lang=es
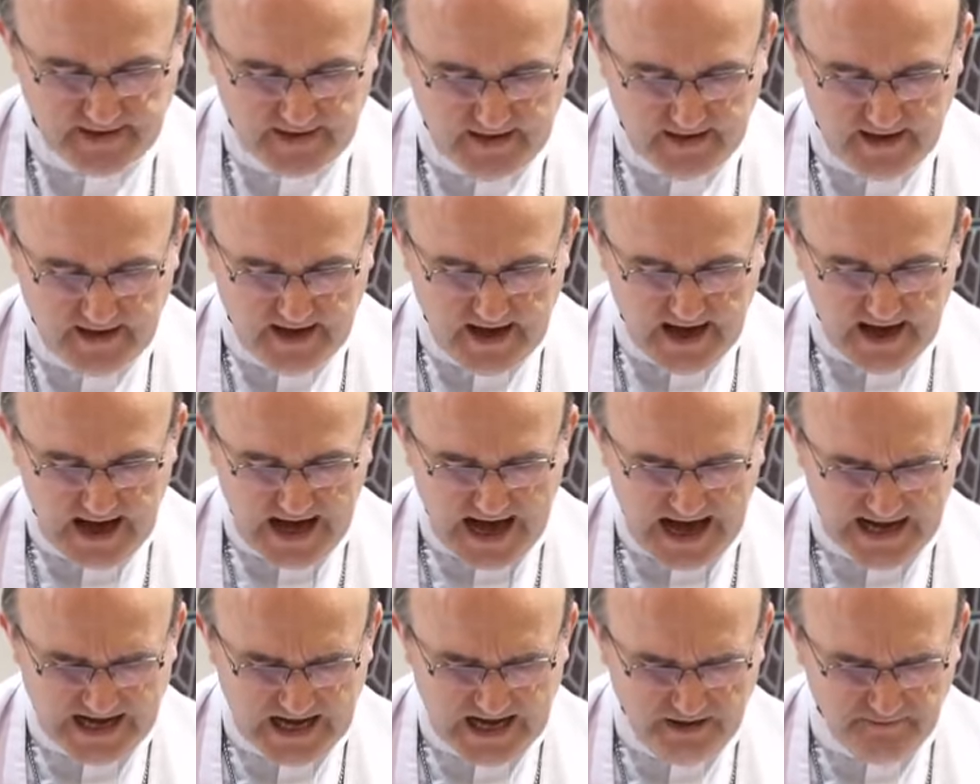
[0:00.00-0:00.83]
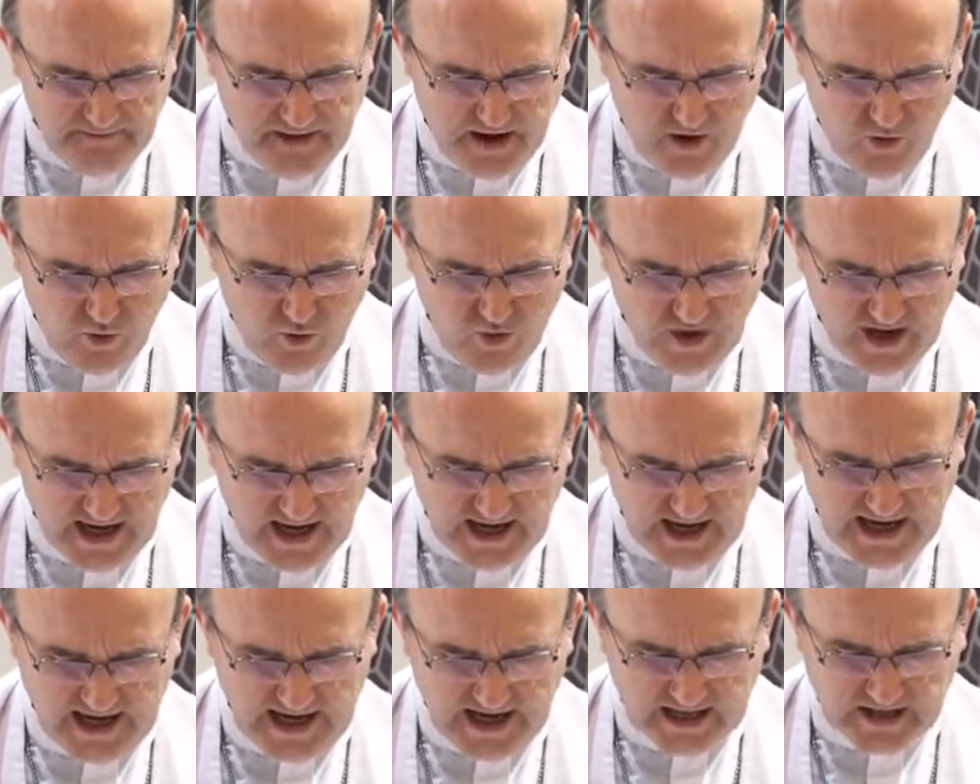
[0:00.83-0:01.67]
Anima una
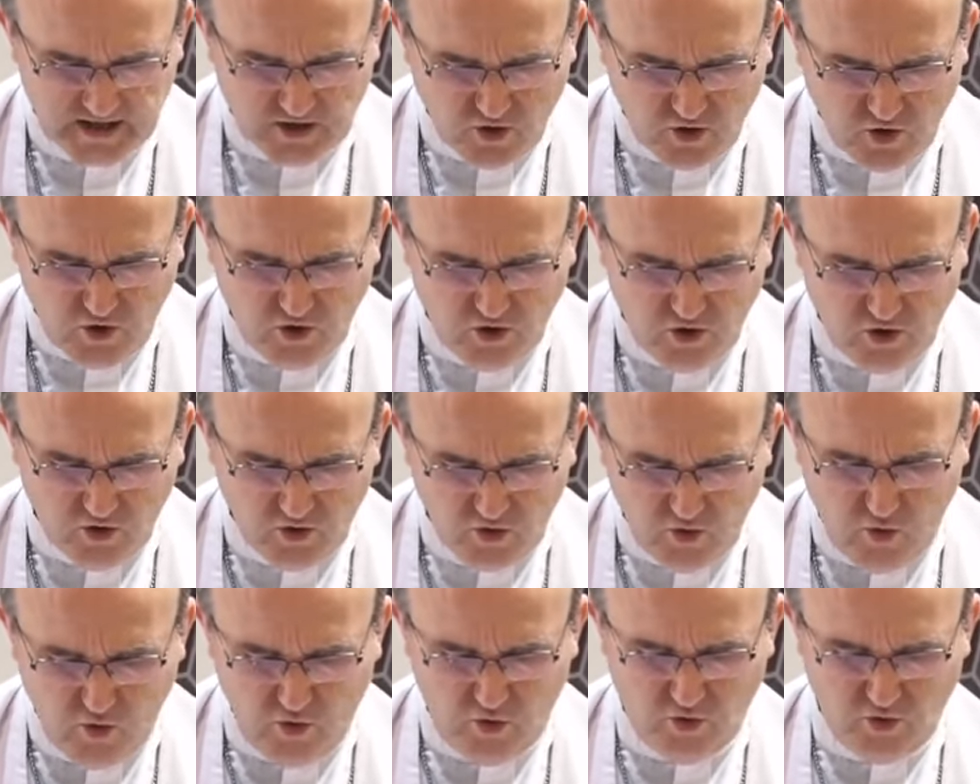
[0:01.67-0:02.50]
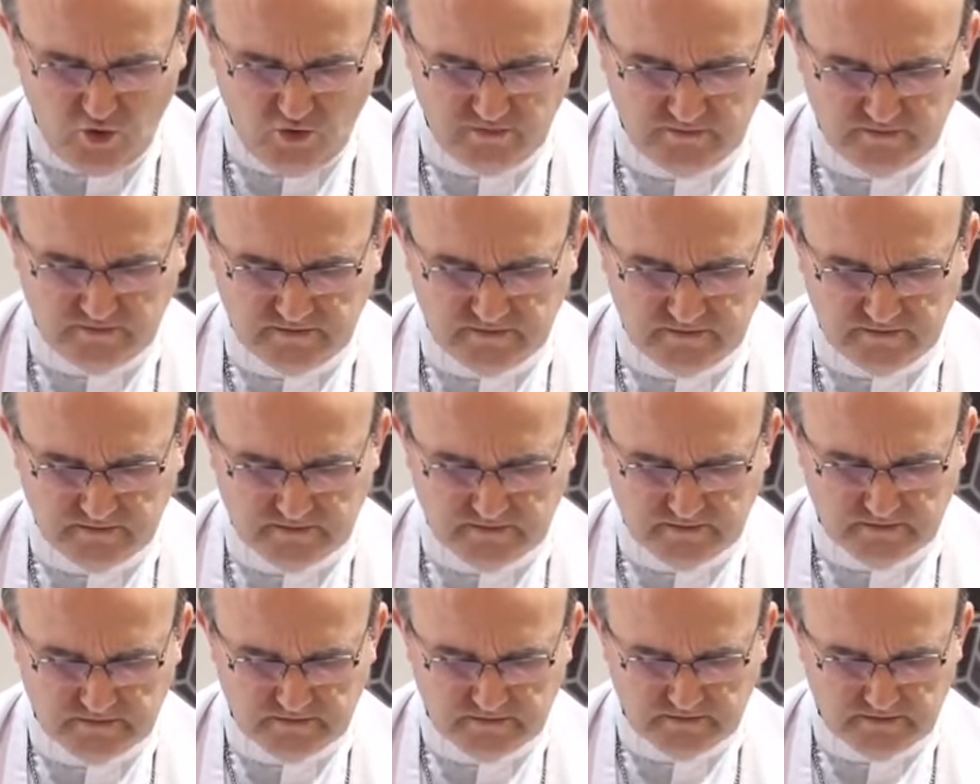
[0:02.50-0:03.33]
et cor unum
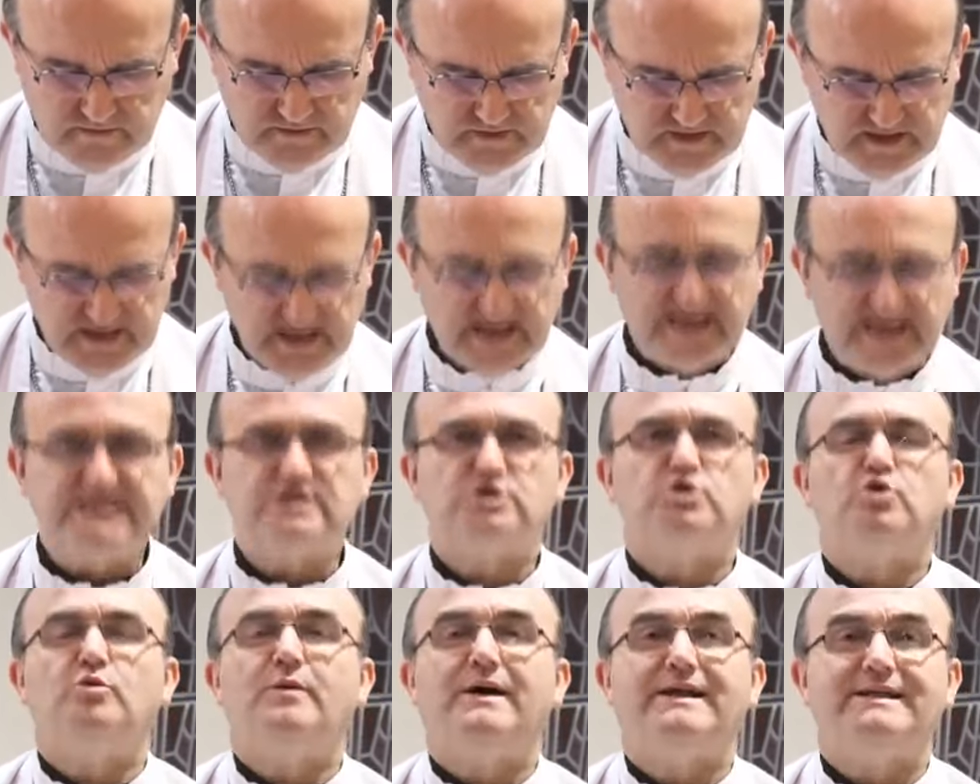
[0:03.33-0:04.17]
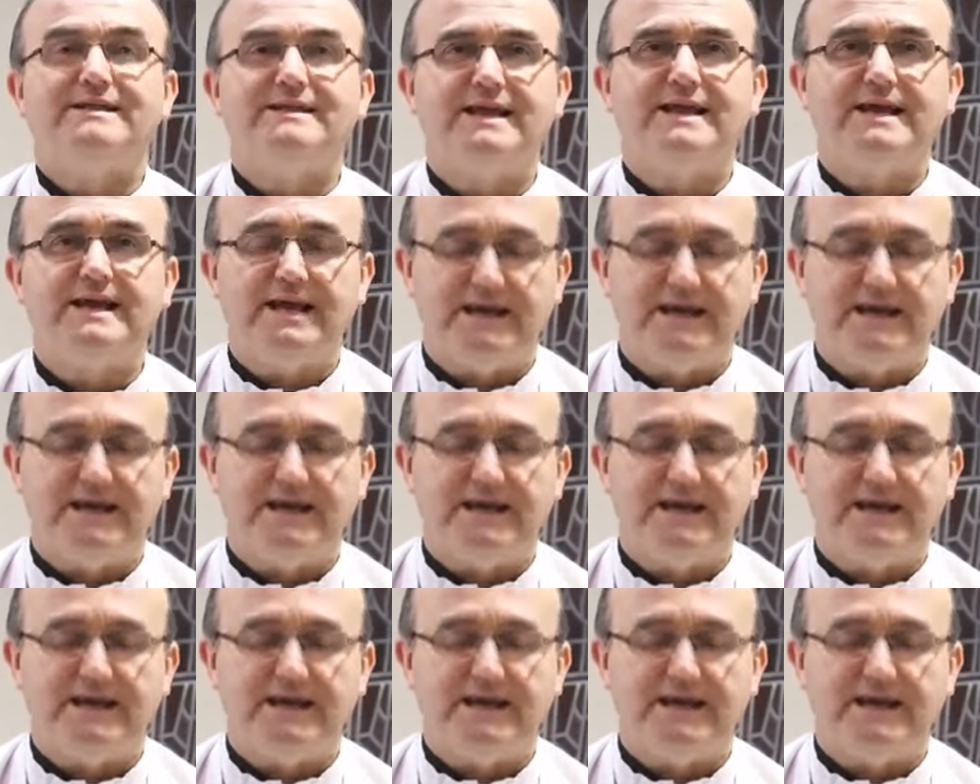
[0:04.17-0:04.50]
es su bandera.